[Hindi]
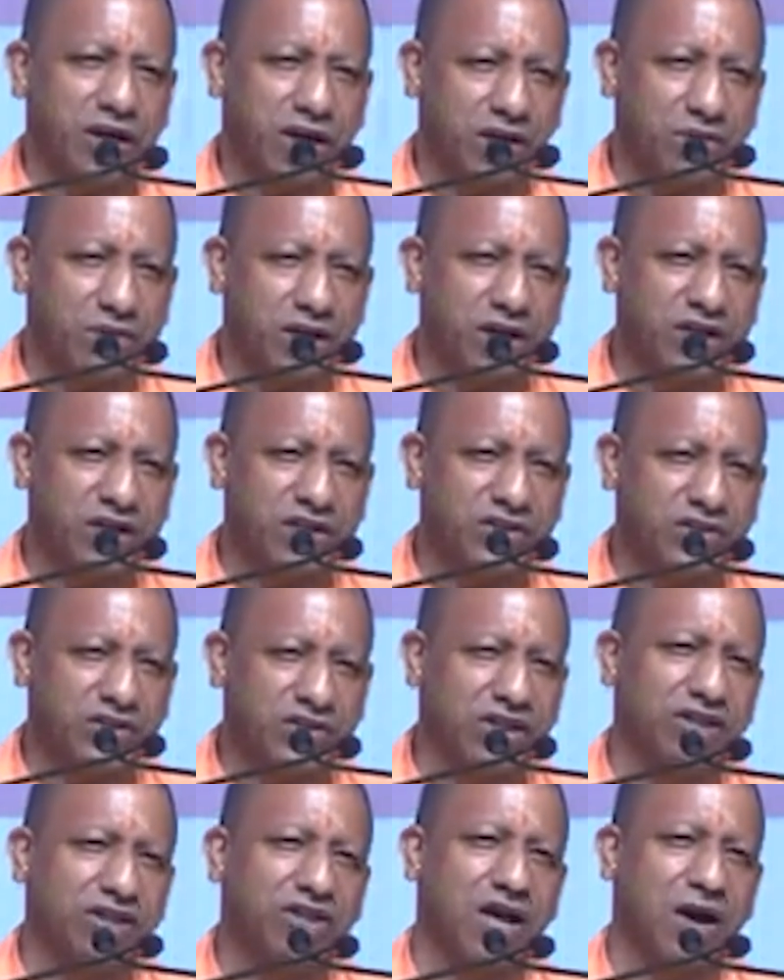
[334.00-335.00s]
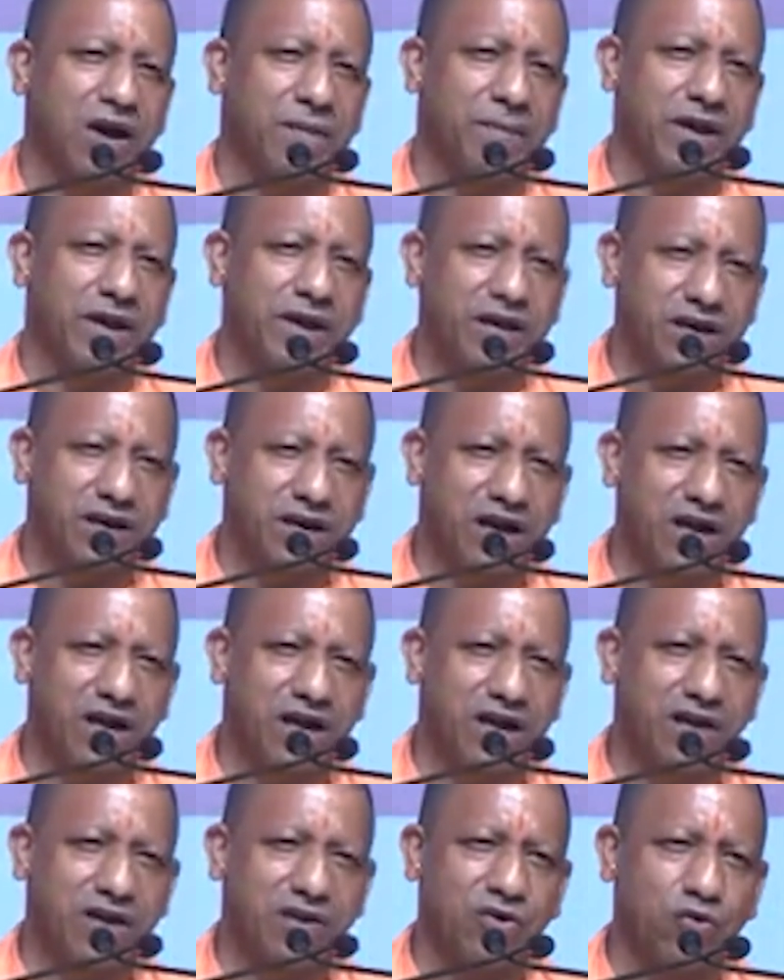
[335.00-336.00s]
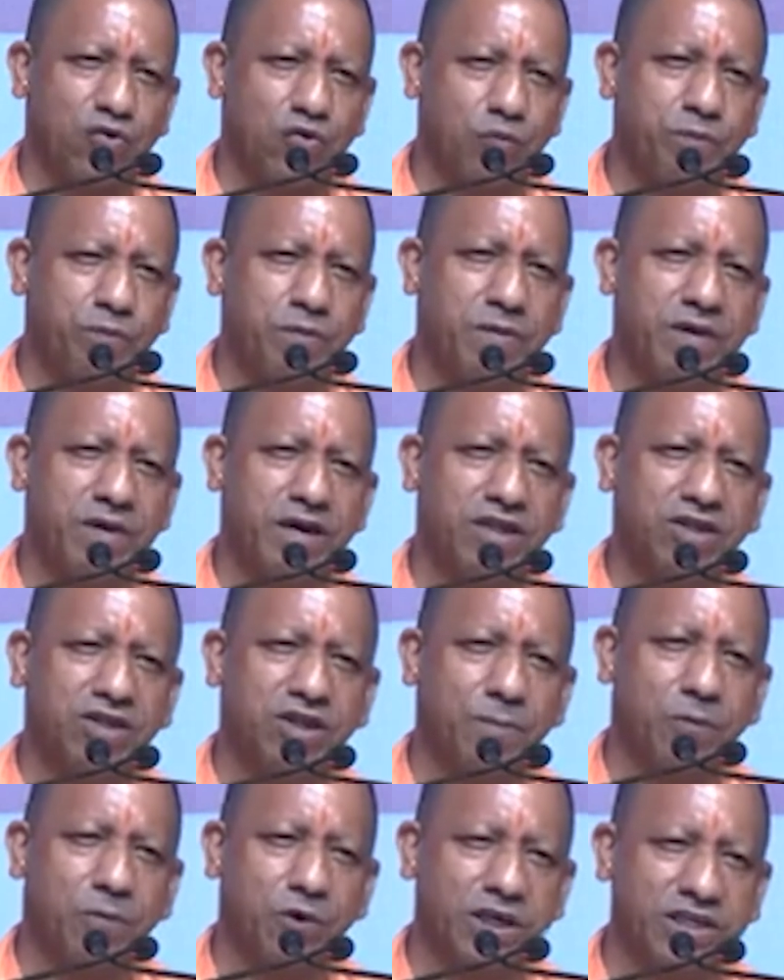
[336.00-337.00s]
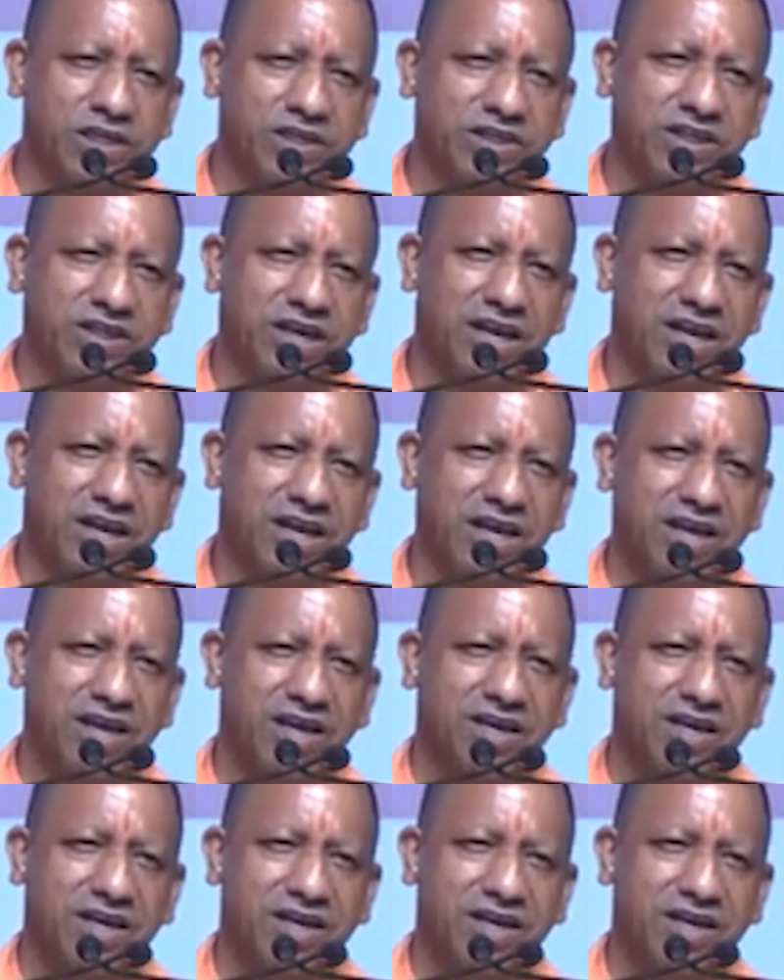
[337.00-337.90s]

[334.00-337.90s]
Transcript: लेकिन मैं निश्चिंत था मैंने कहा यूपी में इतना पोटेंशियल है